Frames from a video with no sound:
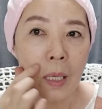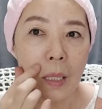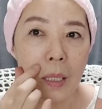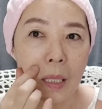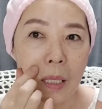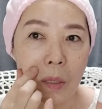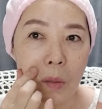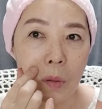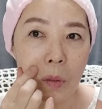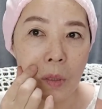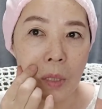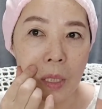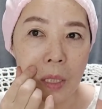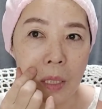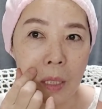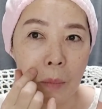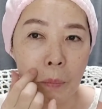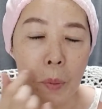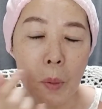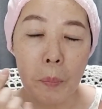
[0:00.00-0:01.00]
그리고
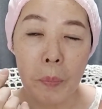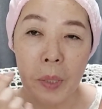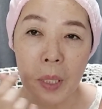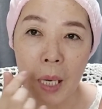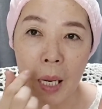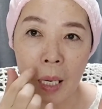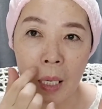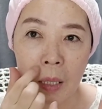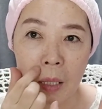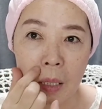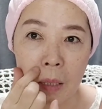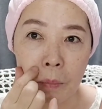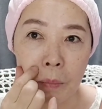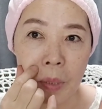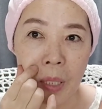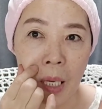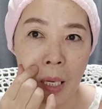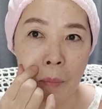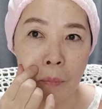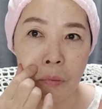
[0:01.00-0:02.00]
이제 표피랑
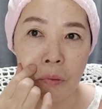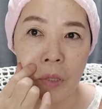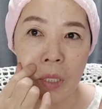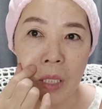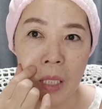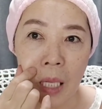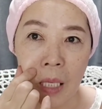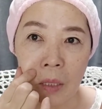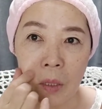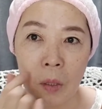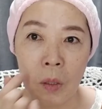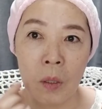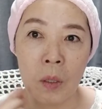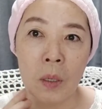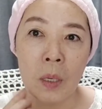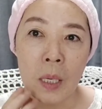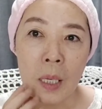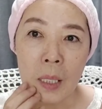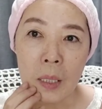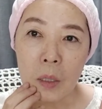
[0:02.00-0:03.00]
진피가 분리돼서